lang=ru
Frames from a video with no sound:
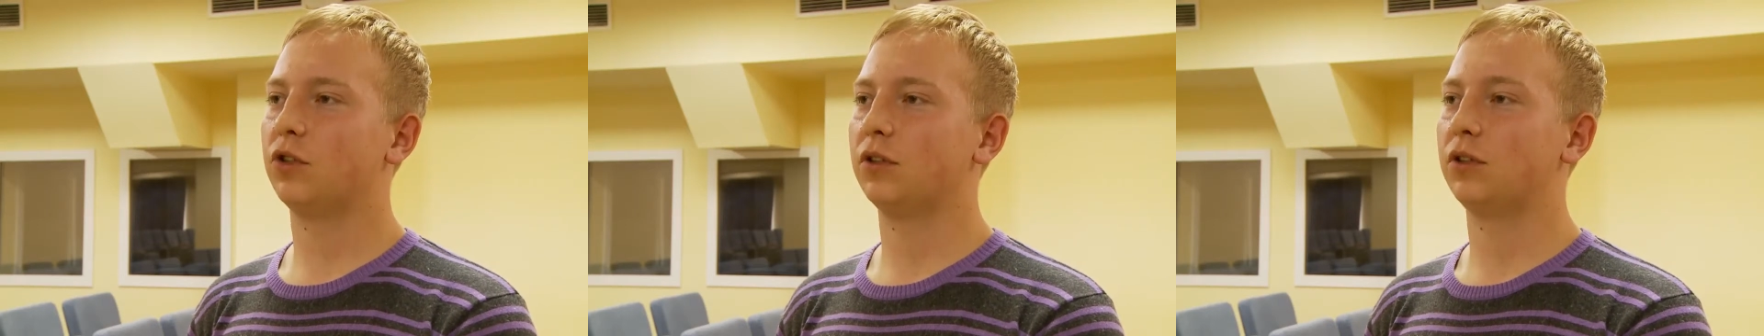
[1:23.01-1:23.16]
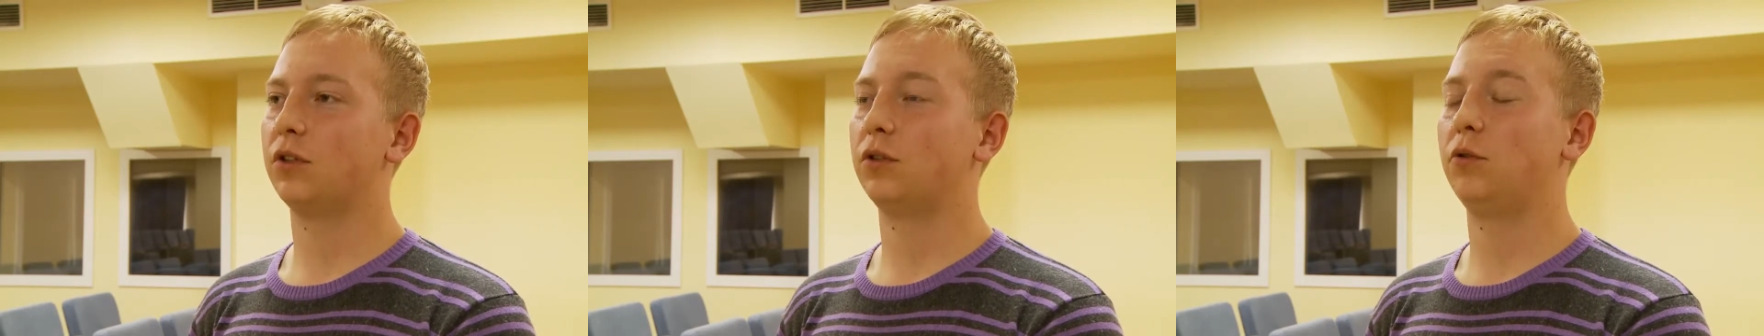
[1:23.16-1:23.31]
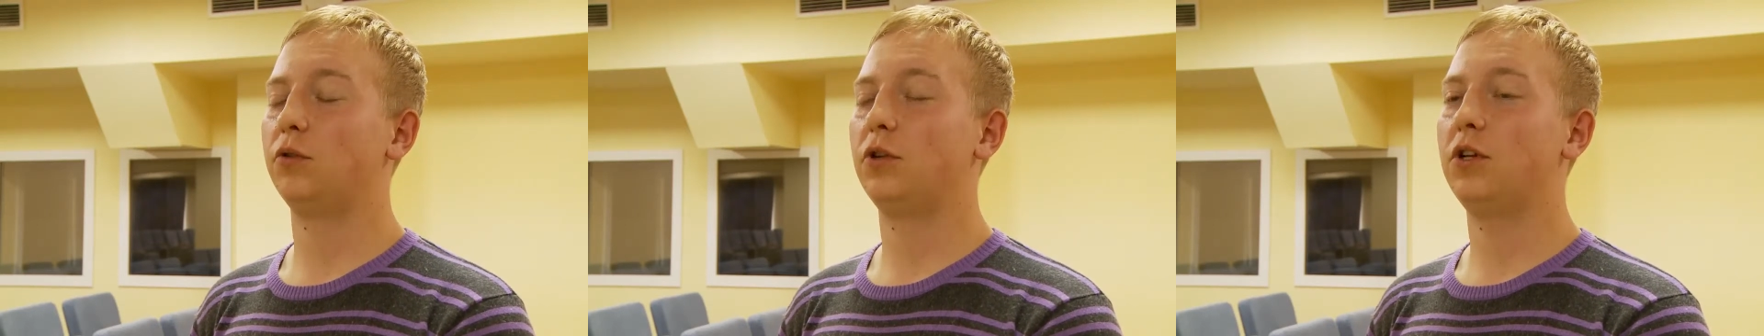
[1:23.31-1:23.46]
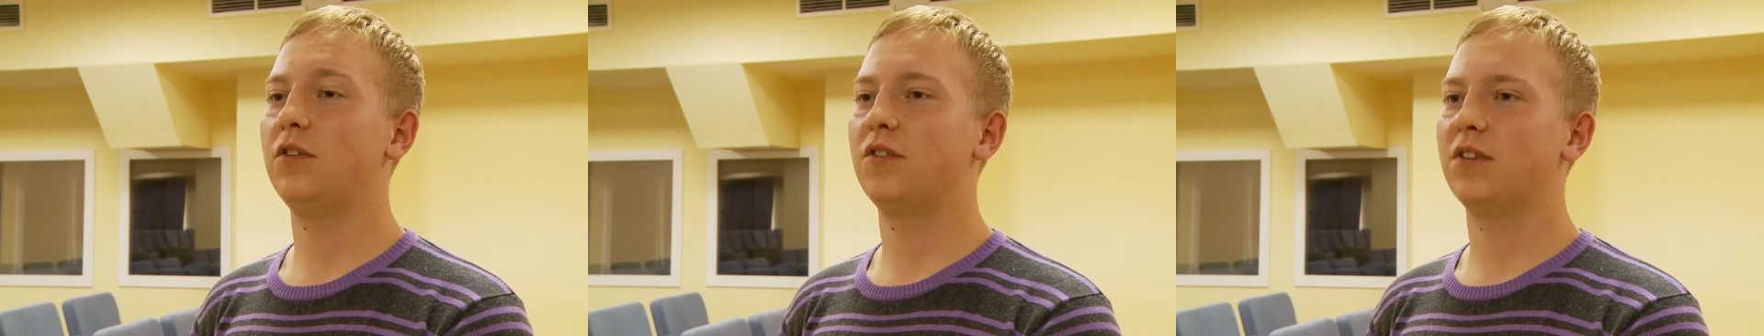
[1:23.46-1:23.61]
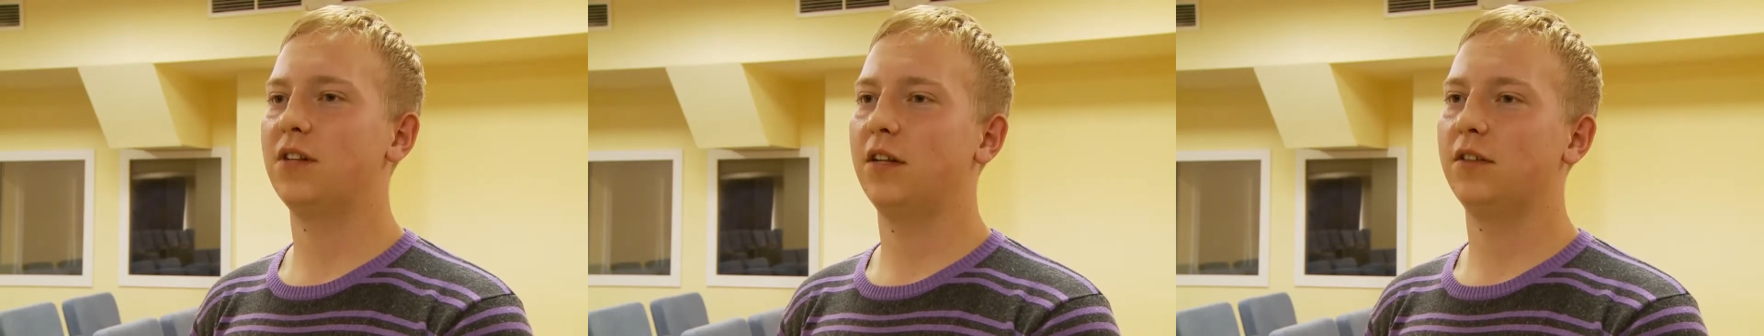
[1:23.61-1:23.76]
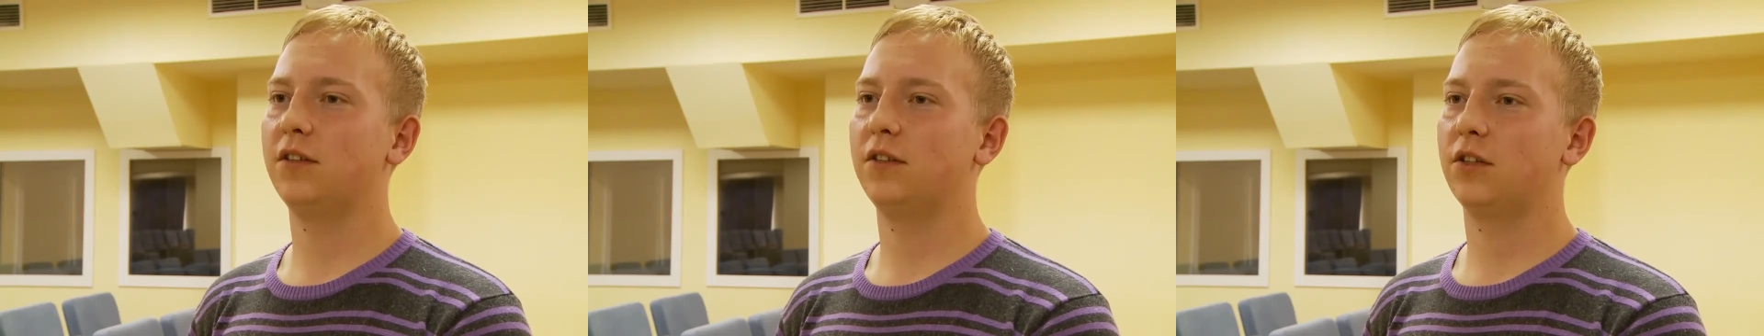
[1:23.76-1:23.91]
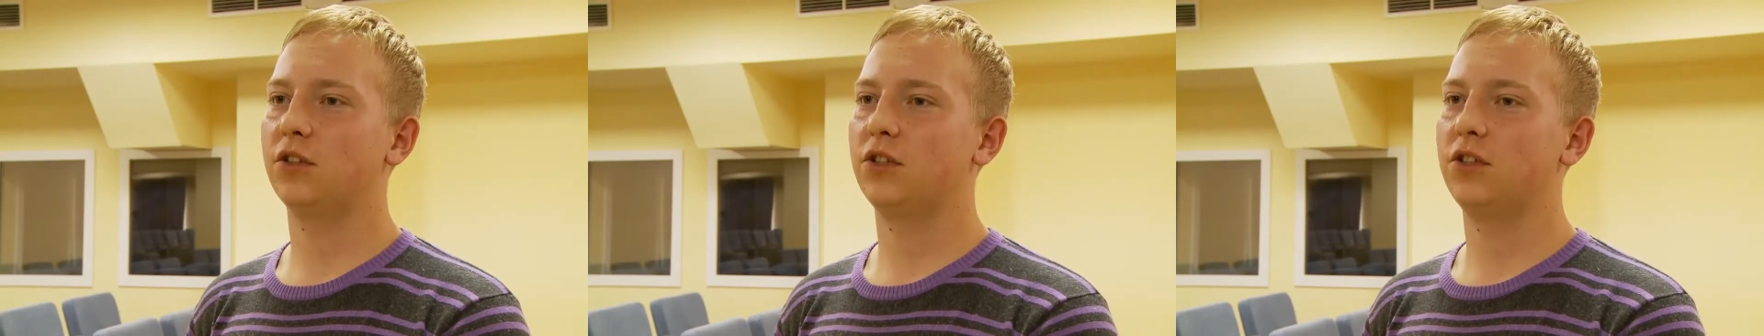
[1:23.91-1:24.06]
это другие
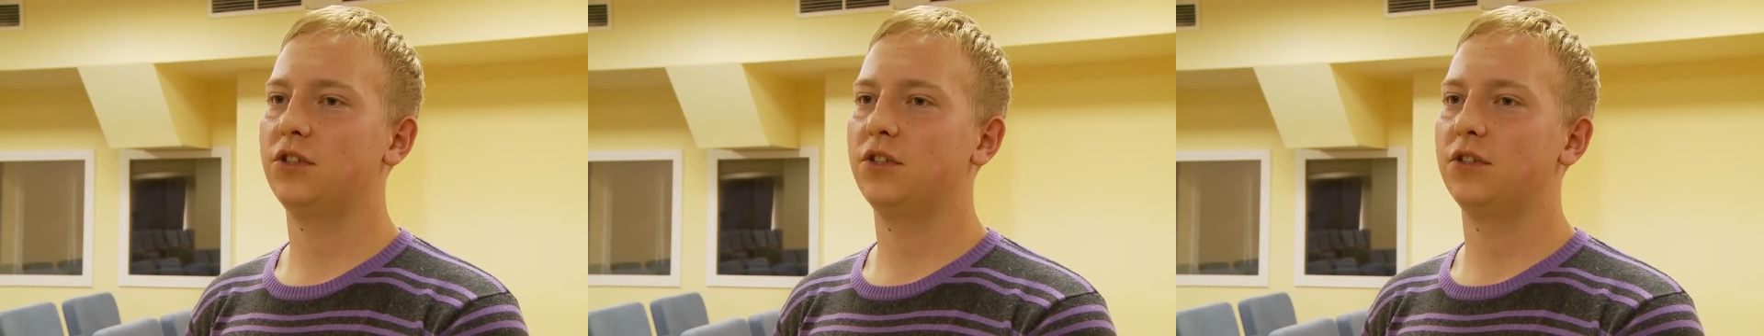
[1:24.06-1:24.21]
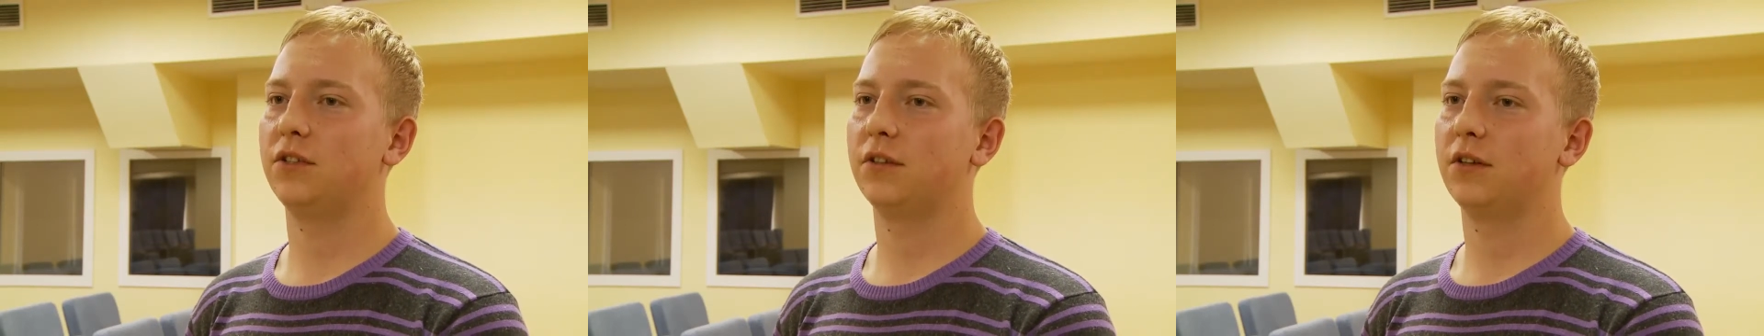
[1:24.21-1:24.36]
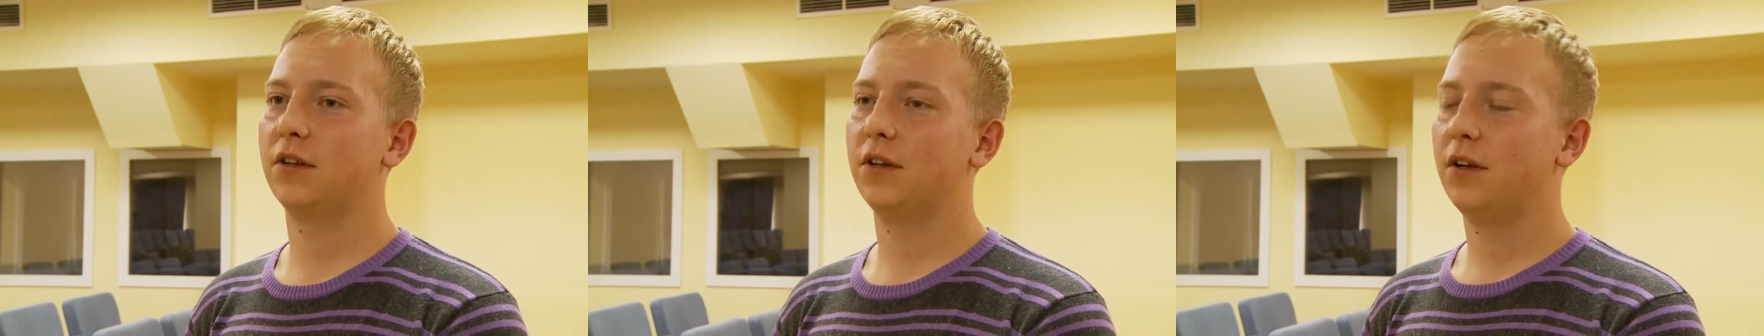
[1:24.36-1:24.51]
взгляды на жизнь,